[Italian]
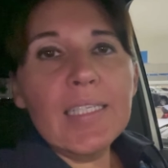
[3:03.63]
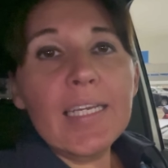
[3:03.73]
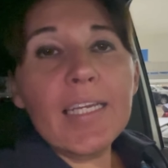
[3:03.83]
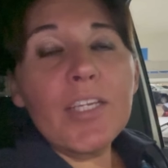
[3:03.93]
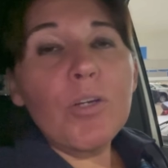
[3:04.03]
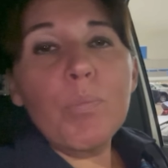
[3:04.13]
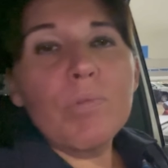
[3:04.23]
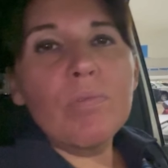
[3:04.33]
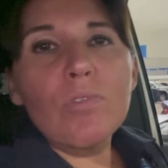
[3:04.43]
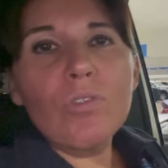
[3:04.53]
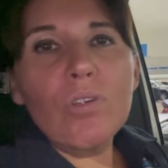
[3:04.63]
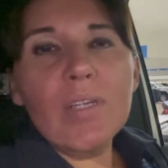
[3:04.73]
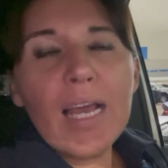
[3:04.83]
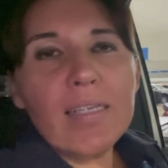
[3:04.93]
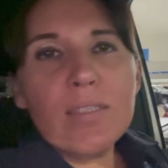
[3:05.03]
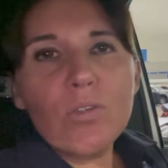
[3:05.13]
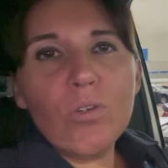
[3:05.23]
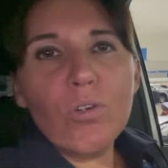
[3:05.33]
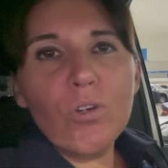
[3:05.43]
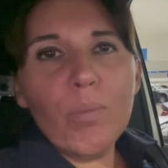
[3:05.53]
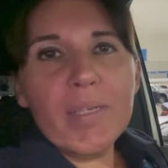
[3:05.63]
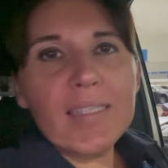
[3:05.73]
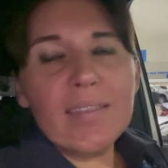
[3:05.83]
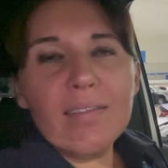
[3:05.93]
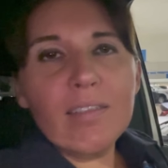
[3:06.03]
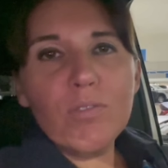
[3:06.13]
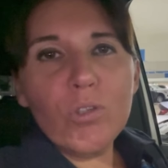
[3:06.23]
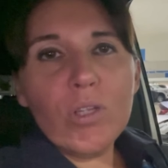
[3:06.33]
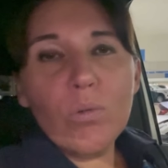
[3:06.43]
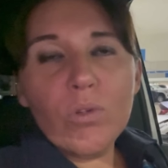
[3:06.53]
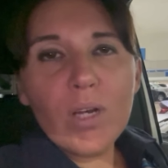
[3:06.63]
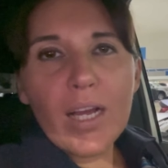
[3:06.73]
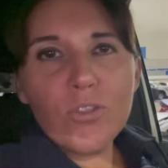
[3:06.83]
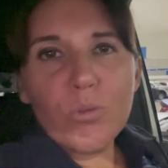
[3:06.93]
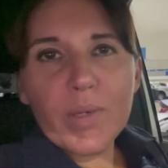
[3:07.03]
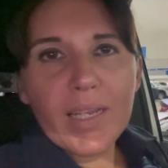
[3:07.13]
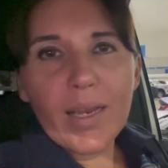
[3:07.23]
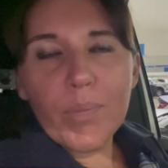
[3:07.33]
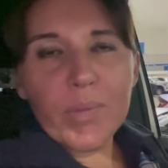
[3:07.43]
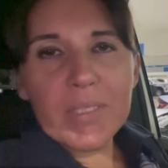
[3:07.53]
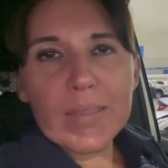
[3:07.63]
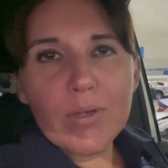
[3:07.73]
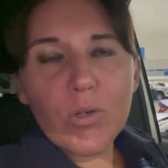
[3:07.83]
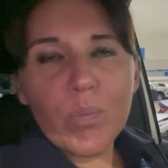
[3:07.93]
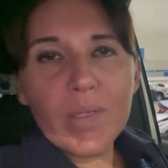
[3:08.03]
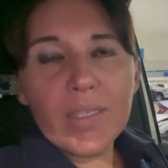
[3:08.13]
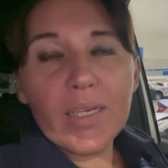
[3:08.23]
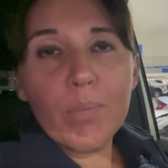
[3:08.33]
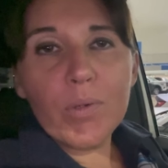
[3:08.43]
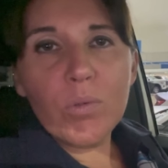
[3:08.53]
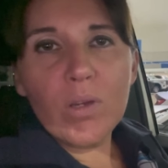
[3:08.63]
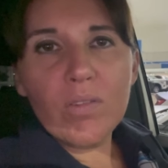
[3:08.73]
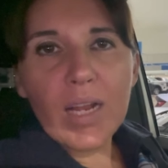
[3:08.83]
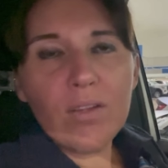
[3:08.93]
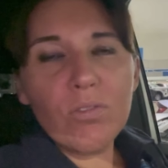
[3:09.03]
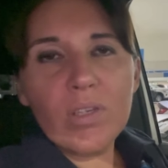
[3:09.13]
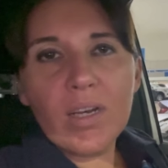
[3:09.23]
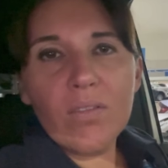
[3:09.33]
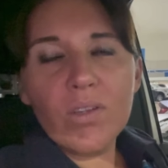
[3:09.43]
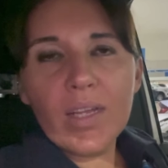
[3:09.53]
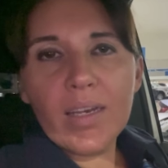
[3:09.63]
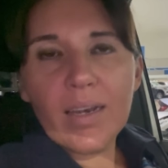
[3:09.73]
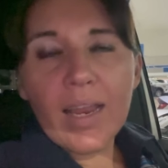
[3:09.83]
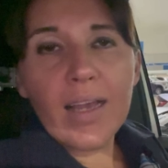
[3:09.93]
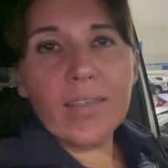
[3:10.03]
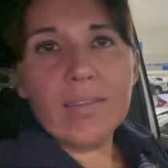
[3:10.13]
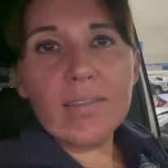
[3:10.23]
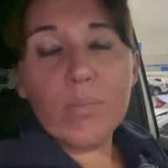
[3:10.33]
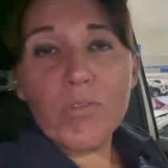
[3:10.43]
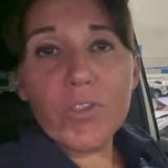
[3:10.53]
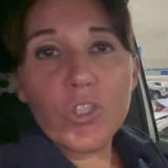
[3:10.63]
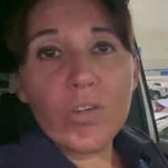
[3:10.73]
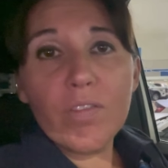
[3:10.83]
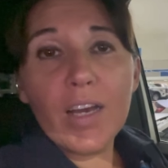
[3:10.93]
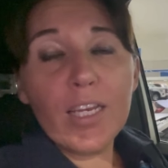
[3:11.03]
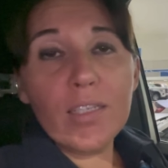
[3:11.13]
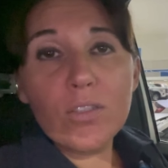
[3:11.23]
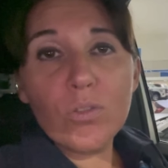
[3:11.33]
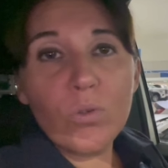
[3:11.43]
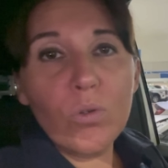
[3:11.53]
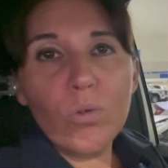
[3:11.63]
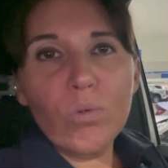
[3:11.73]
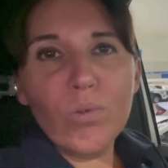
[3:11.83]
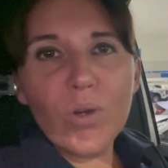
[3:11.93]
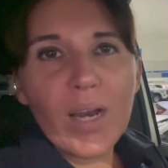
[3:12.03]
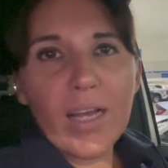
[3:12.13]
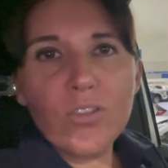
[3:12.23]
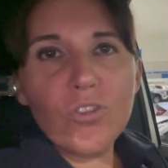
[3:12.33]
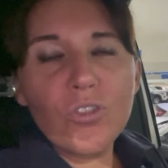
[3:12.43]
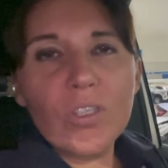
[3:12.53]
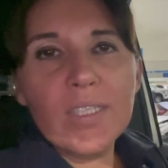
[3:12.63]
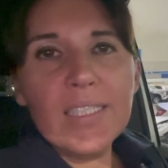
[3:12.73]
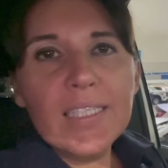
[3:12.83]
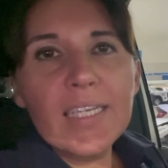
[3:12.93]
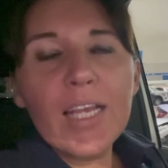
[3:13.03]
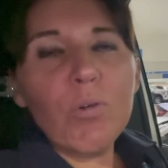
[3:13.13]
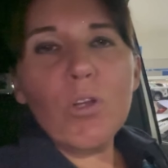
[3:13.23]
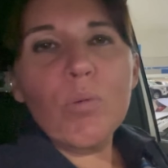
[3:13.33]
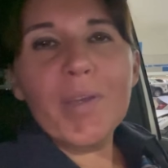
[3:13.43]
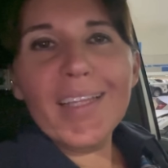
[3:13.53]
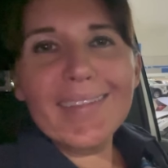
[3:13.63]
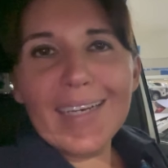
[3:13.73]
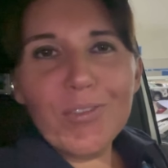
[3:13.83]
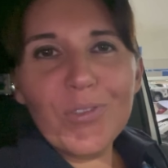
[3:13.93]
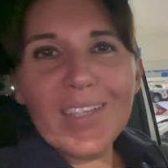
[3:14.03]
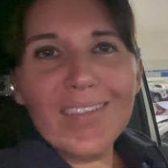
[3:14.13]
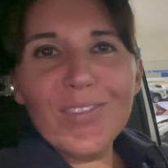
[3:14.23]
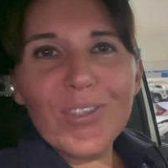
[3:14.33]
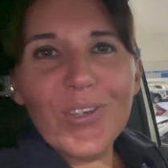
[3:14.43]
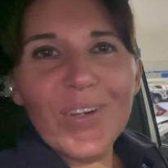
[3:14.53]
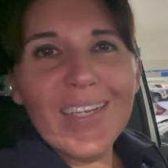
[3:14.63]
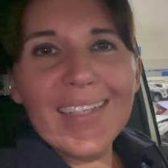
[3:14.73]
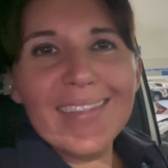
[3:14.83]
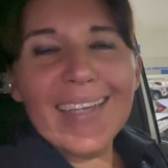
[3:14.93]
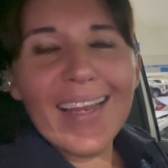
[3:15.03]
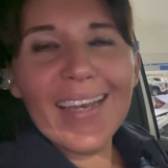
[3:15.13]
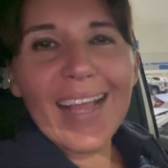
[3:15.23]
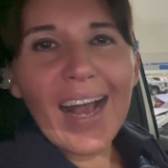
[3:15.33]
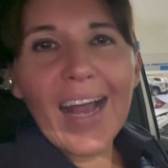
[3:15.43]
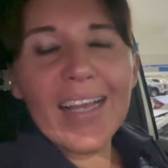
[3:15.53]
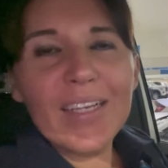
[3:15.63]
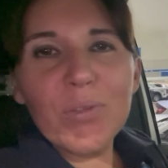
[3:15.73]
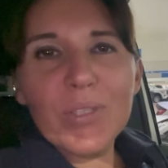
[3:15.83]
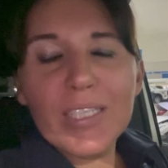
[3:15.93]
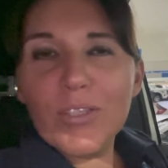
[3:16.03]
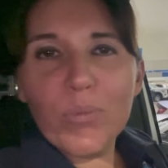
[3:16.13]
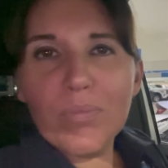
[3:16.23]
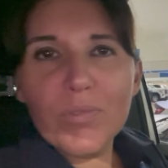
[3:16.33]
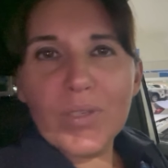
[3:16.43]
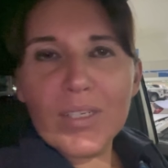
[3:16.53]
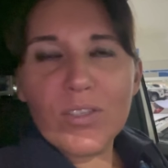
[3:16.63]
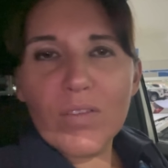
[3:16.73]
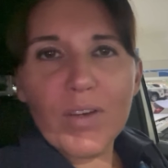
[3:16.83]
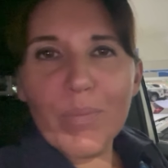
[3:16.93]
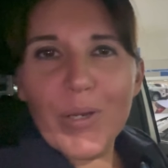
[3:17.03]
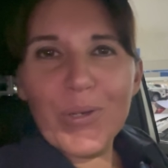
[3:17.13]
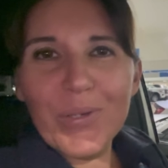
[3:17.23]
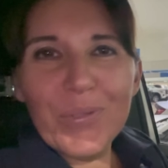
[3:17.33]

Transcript: e io appunto nasco come assistente di volo da lungo raggio perché la primissima compagnia per cui ho lavorato, che era la Volare Airlines, mi faceva fare solo lungo raggio e quello mi è entrato dentro nel DNA e quindi non, non riesco a farmelo